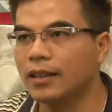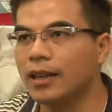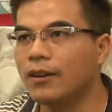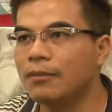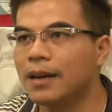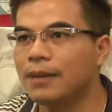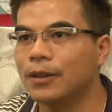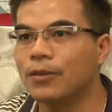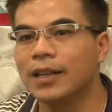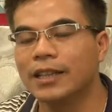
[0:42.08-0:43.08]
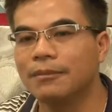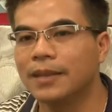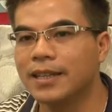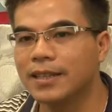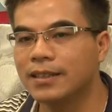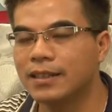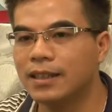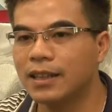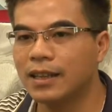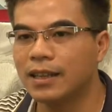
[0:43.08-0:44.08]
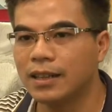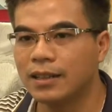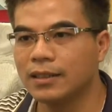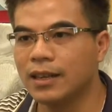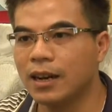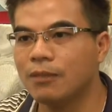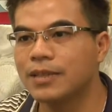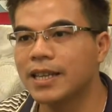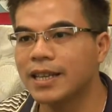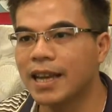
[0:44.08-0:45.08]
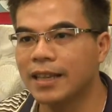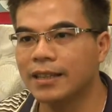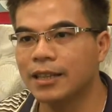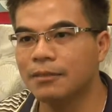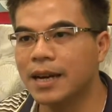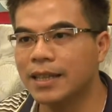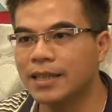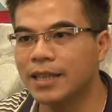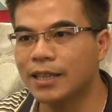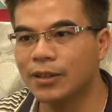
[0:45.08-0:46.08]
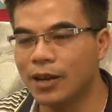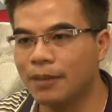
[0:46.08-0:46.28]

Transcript: À, theo ông bà mình quan niệm ngày xưa là người đàn ông xây nhà, người đàn bà thì xây